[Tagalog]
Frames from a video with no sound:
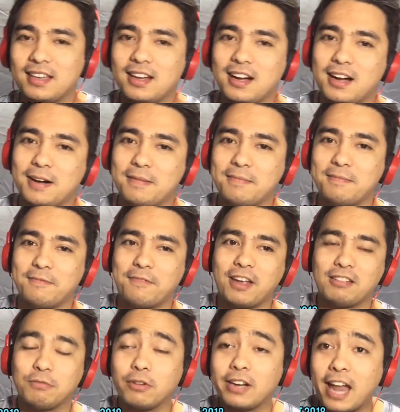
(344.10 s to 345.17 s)
um,
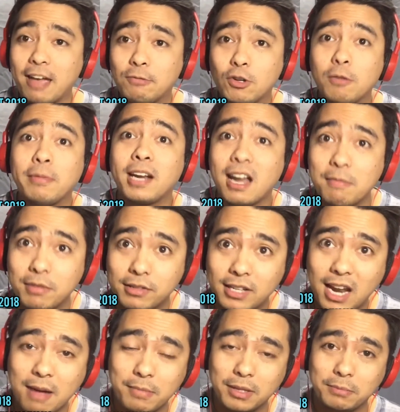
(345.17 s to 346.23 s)
Facebook live show. Maraming
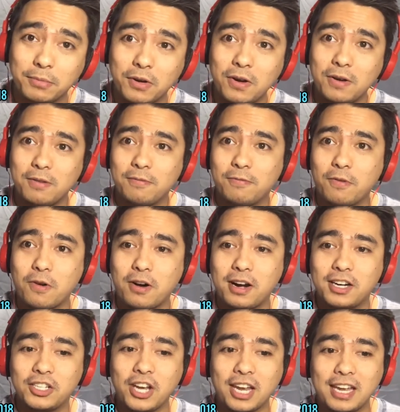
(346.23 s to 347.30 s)
salamat po
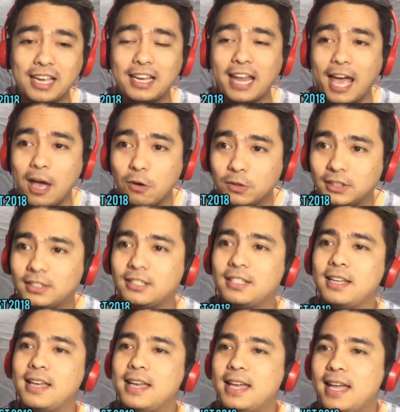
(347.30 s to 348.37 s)
for checking it out.
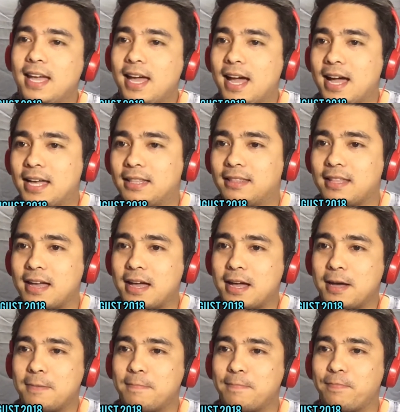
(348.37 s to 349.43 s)
At
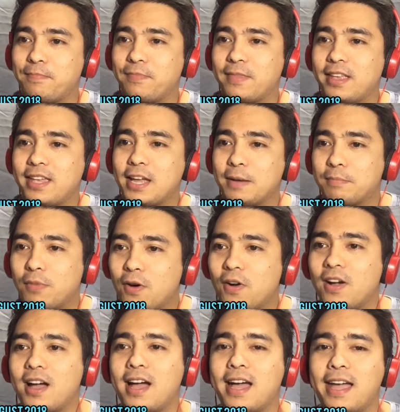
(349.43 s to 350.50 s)
um, yan
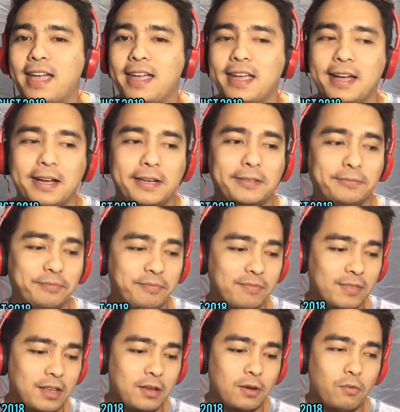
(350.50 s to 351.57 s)
po ay uh,
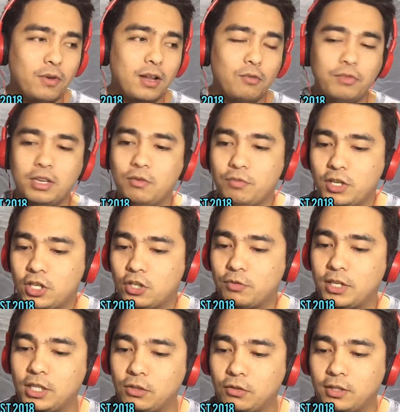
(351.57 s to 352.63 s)
well we, we
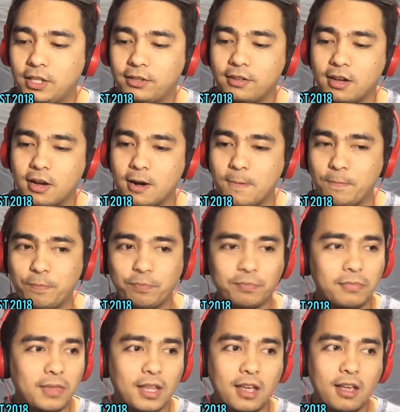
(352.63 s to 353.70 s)
usually do this um
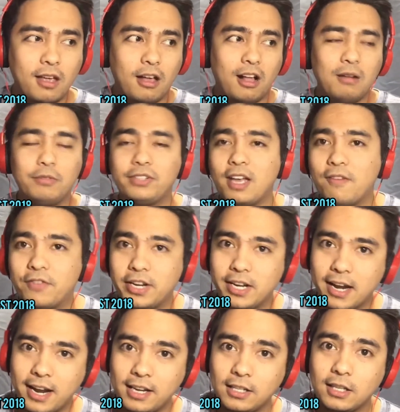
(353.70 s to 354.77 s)
almost every
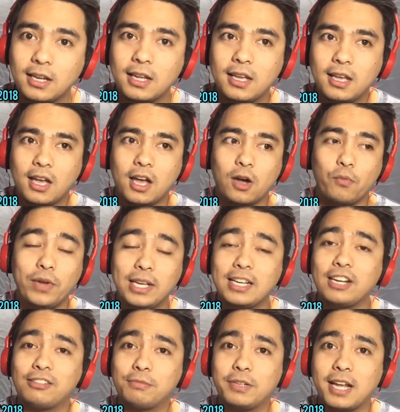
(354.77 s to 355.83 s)
night. Uh,
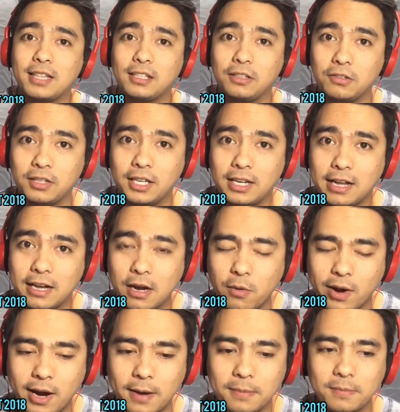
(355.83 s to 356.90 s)
weeknights po natin itong ginagawa